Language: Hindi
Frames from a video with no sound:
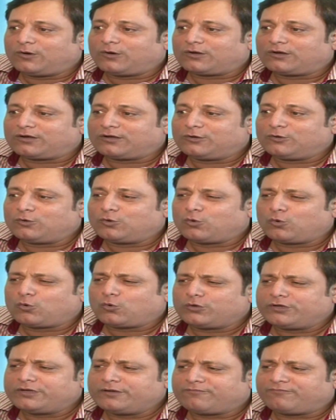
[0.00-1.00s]
और लोगों
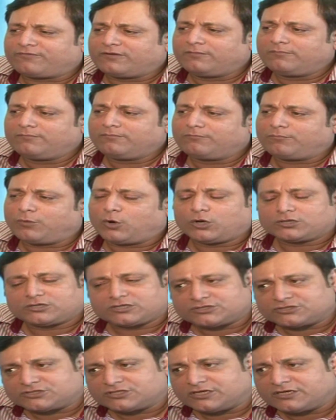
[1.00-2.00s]
को ये फिल्म
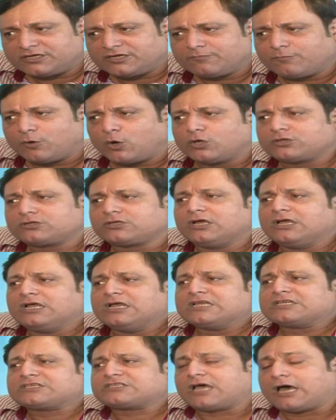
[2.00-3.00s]
बहुत अच्छी लगी बहुत
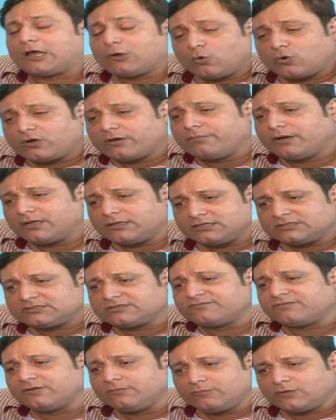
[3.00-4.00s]
सालों के बाद
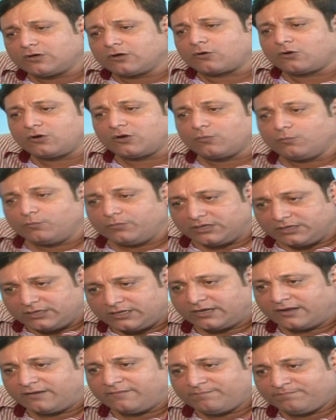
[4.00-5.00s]
ऐसी फिल्म करने को
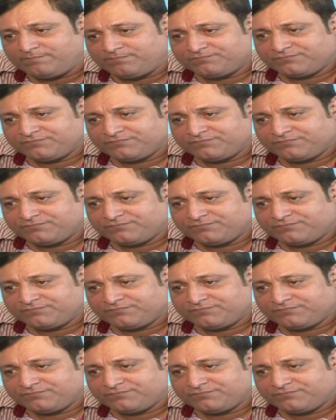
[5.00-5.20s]
मिली है